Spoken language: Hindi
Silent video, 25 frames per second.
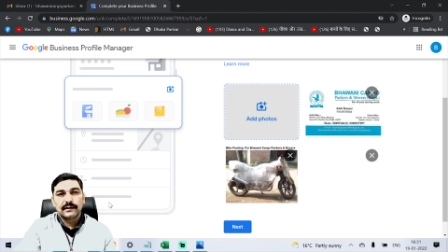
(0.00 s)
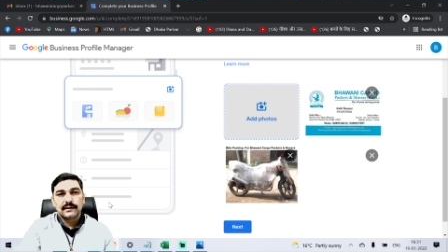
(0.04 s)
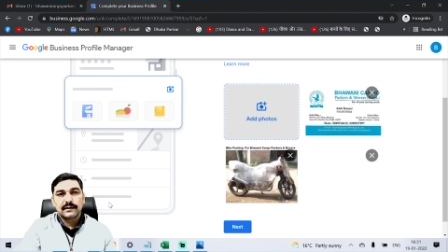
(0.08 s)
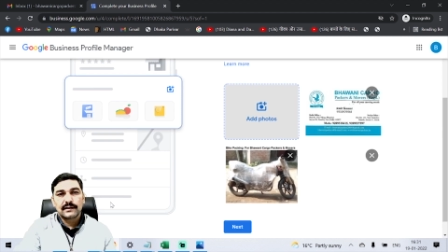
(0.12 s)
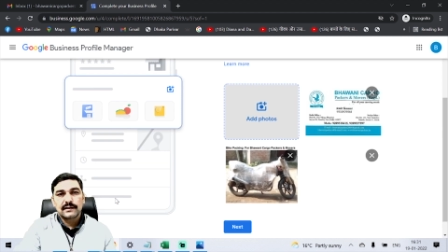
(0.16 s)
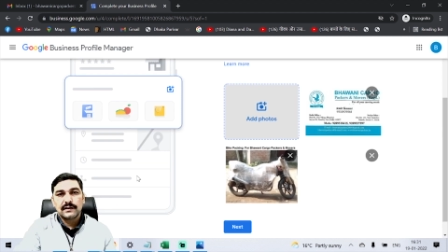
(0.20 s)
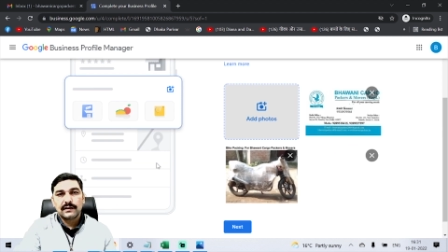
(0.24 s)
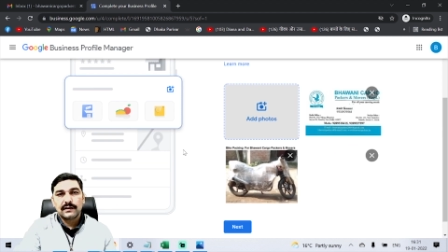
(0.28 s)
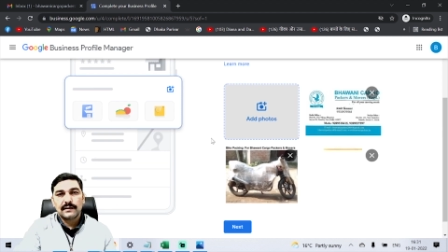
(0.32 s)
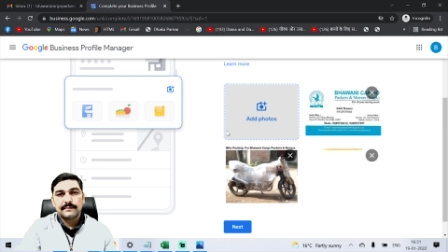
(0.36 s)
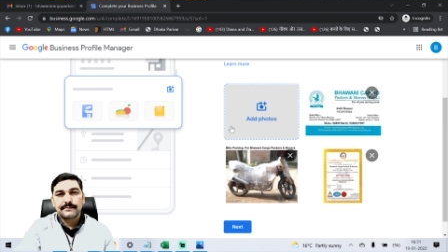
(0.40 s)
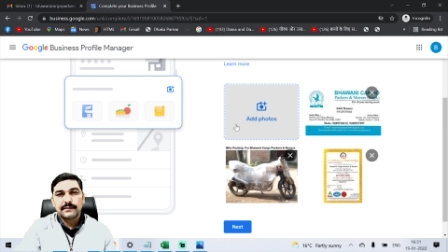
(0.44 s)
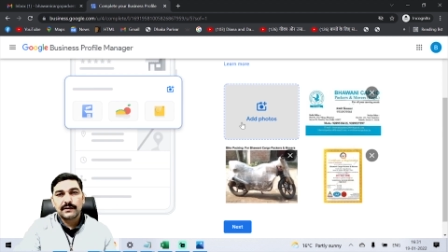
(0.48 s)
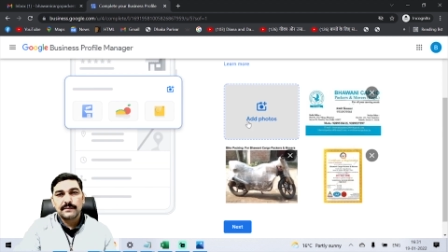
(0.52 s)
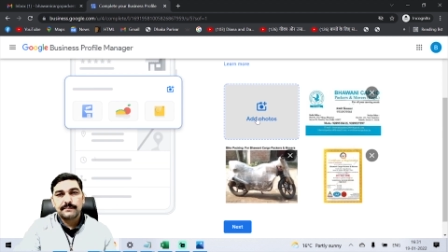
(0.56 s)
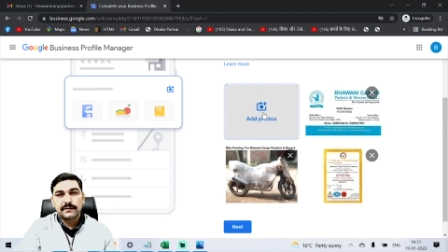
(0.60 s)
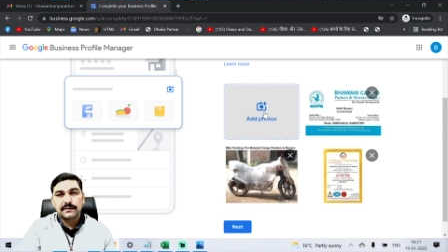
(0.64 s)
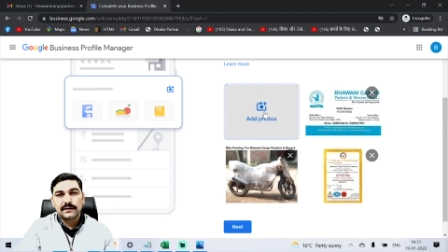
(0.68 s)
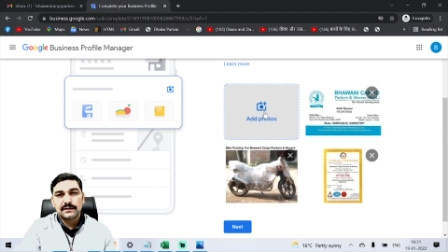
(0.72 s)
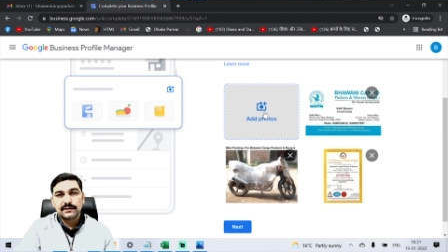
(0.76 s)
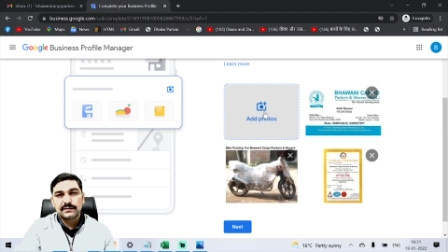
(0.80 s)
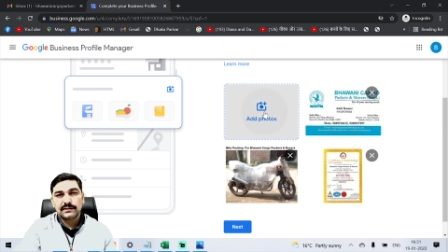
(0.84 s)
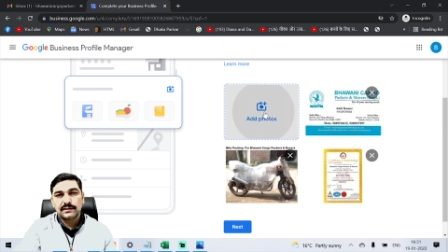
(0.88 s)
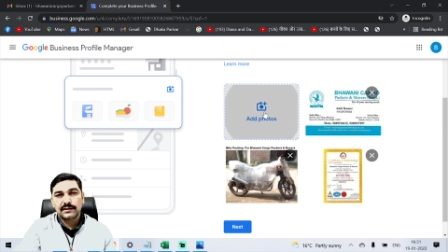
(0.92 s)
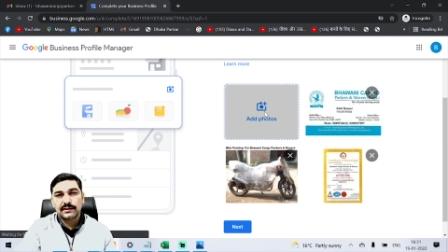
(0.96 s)
अगर आपके
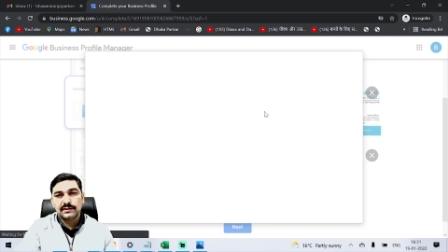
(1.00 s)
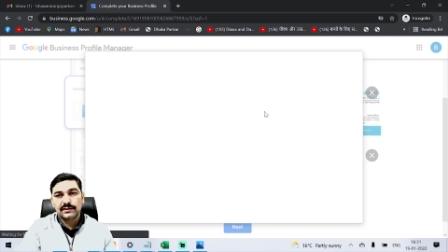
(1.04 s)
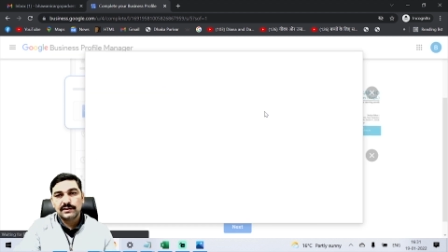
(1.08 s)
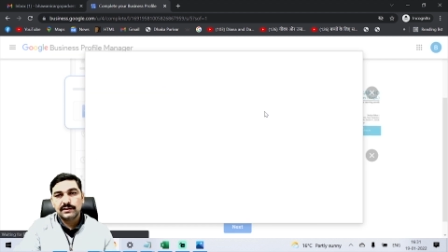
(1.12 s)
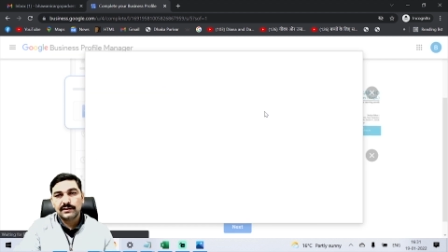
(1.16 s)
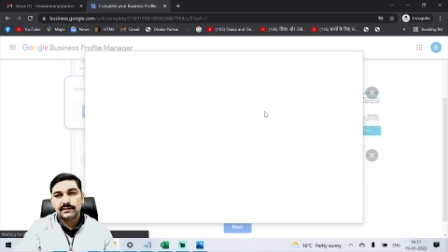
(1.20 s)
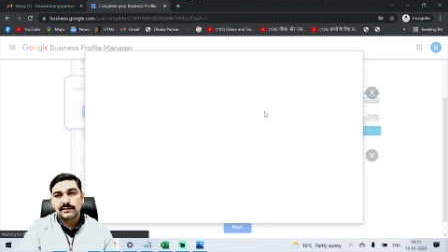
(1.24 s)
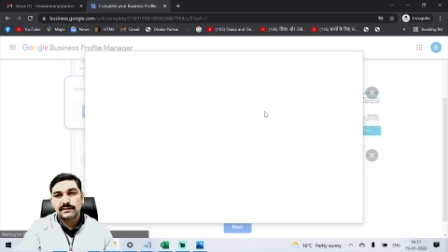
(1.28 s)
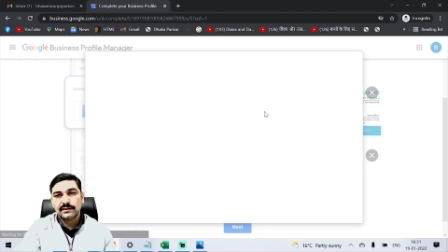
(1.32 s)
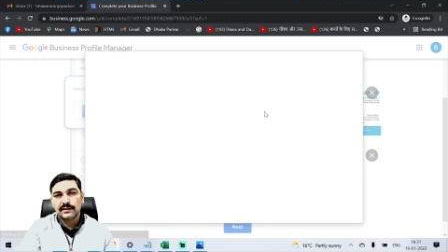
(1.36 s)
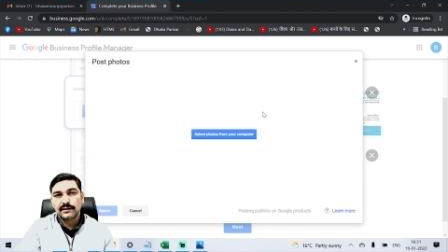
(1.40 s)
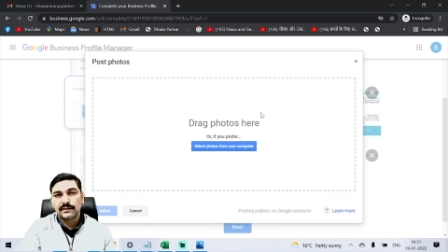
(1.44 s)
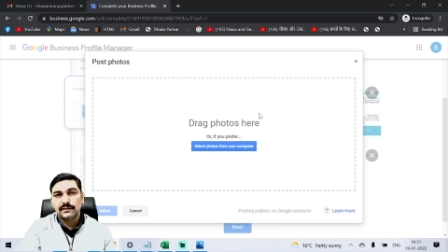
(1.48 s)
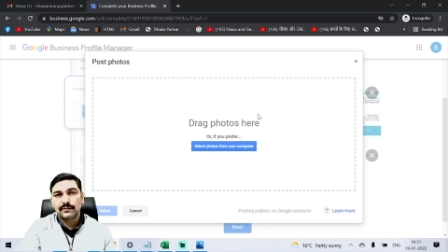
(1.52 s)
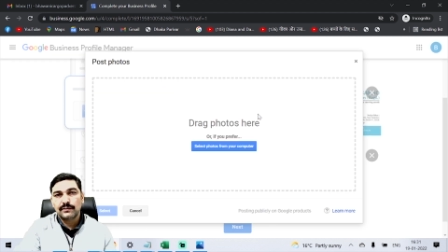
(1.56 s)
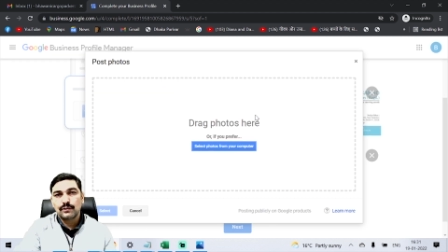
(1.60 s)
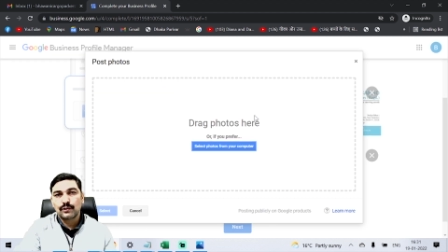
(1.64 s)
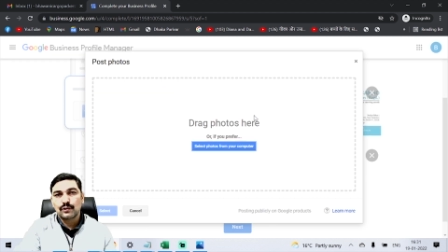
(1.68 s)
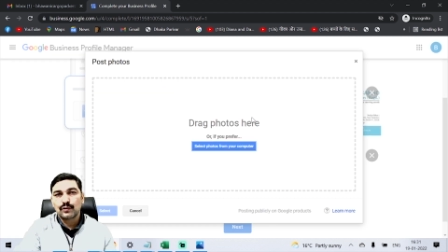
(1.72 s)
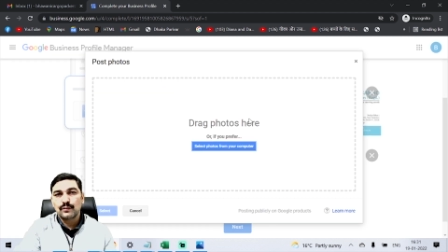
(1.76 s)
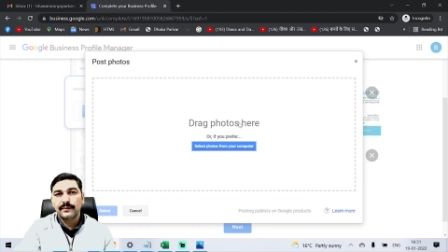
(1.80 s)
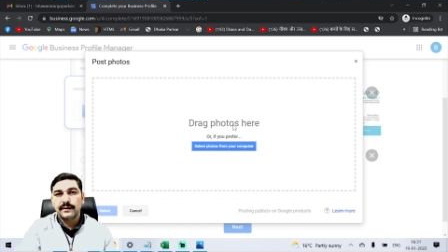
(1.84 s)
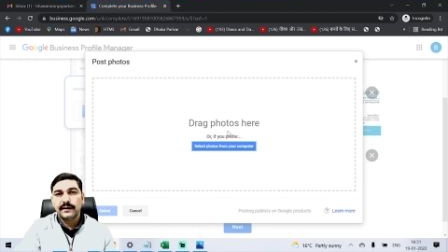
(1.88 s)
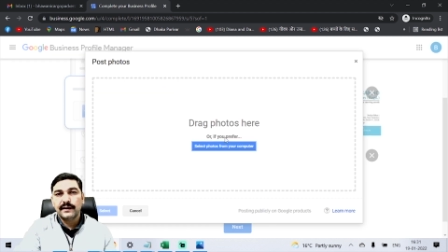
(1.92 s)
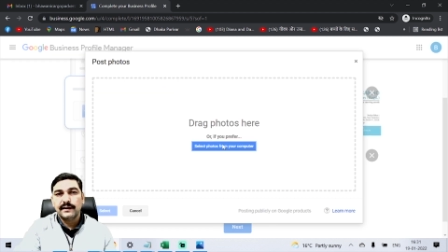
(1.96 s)
पास रजिस्टर्ड
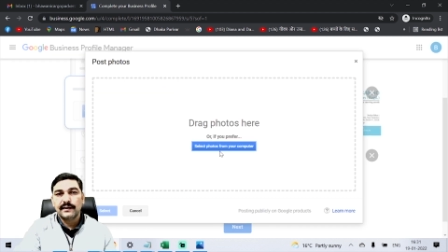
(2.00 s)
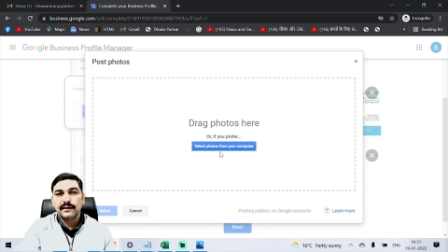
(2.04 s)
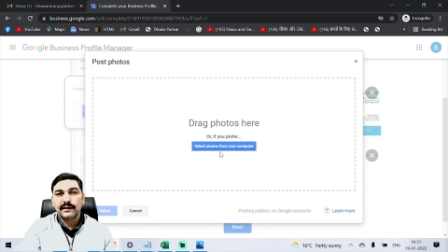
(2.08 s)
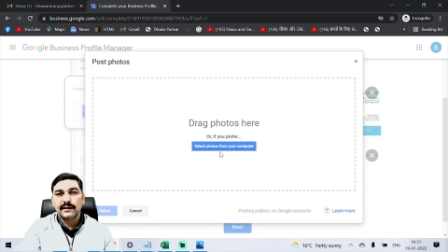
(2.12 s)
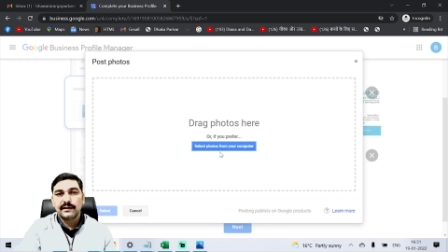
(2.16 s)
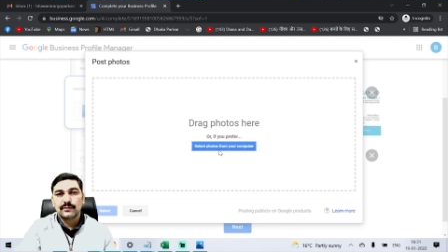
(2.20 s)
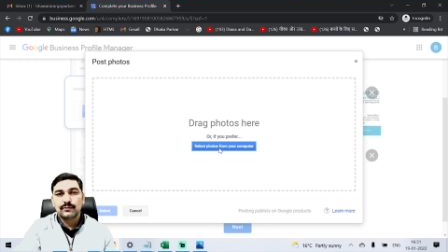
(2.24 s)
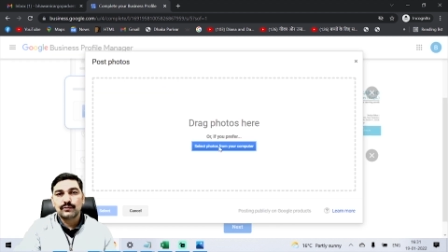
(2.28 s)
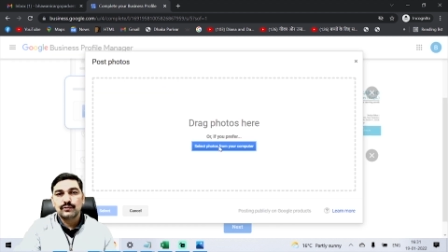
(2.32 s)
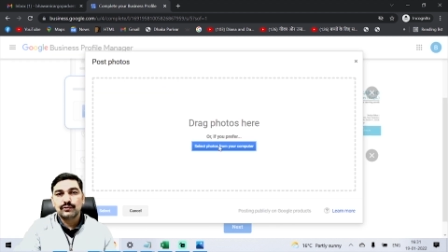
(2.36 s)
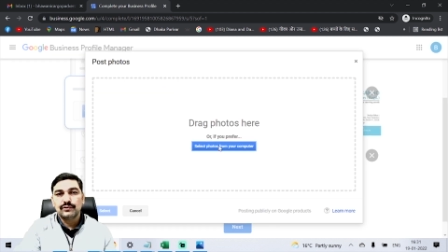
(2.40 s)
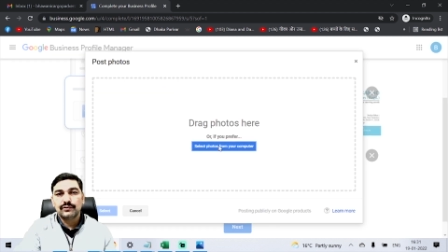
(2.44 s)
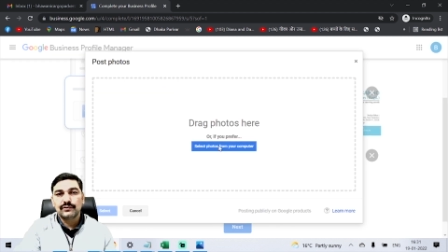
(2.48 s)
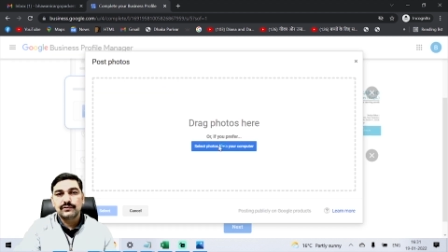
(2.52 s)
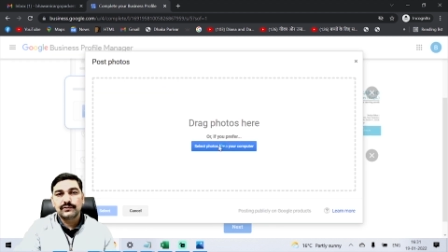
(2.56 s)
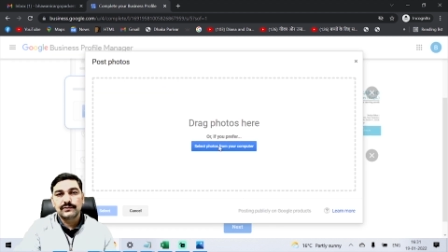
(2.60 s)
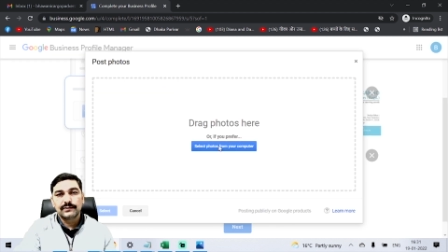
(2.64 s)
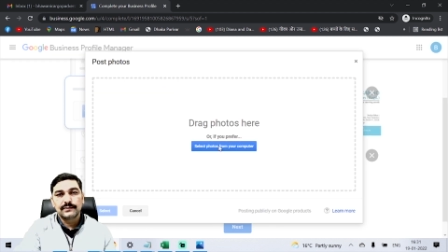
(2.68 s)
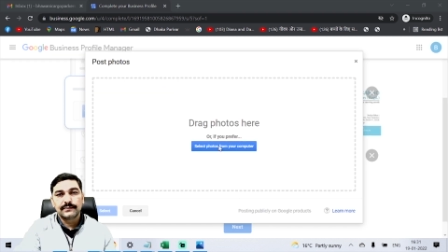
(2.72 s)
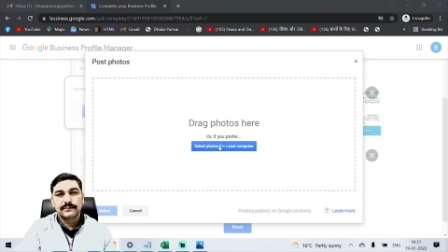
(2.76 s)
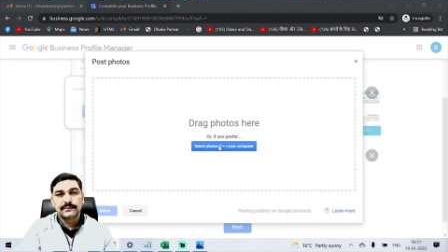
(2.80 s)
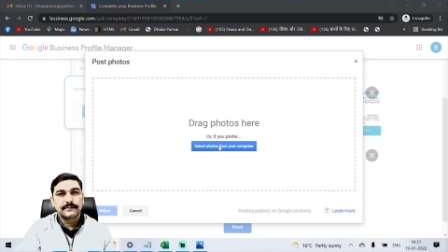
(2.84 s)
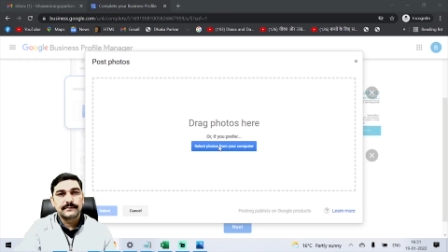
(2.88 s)
डॉक्यूमेंट है कुछ